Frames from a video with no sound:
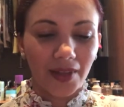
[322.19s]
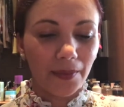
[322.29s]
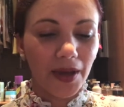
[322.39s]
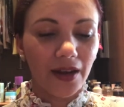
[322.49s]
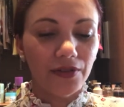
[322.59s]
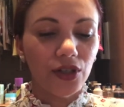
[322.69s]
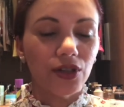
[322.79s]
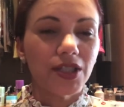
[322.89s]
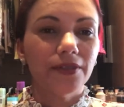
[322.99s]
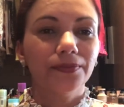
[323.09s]

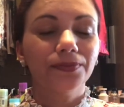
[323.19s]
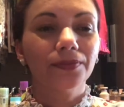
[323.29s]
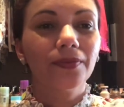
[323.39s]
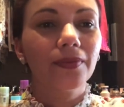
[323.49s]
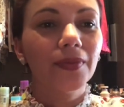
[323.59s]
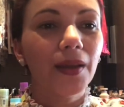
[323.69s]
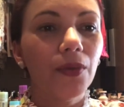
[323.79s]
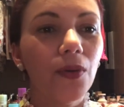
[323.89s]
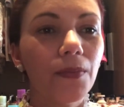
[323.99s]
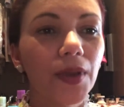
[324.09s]
Maravilhosa. Tá
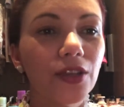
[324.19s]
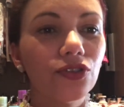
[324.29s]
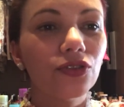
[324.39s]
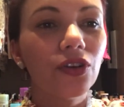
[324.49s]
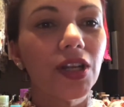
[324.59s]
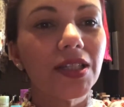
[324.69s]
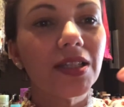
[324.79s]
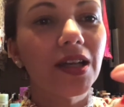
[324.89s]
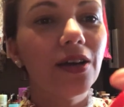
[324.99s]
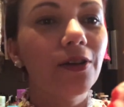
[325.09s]
bom? Beijo no
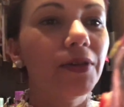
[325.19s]
coração